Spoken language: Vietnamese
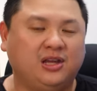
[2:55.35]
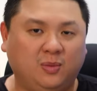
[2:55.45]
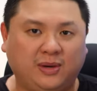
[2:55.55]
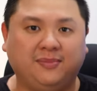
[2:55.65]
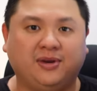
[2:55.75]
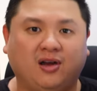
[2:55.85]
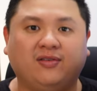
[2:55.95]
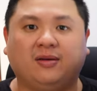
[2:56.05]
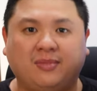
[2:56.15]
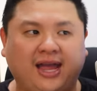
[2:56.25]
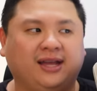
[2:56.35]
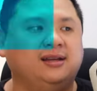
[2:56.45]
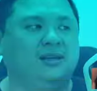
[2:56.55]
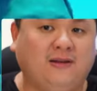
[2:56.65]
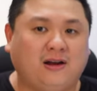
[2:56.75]
như lúc nãy mình nói với các bạn
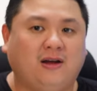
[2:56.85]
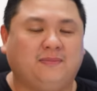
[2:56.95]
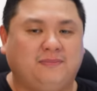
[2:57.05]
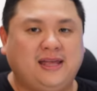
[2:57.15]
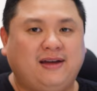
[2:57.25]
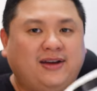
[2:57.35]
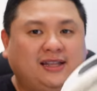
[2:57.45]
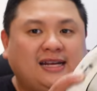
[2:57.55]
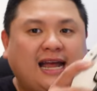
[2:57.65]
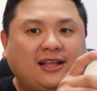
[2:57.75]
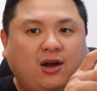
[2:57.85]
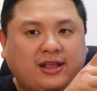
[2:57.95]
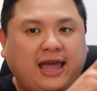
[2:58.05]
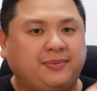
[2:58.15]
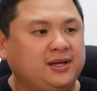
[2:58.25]
rồi bây giờ về tính năng
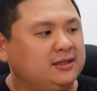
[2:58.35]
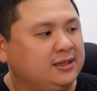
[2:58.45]
dọn dẹp á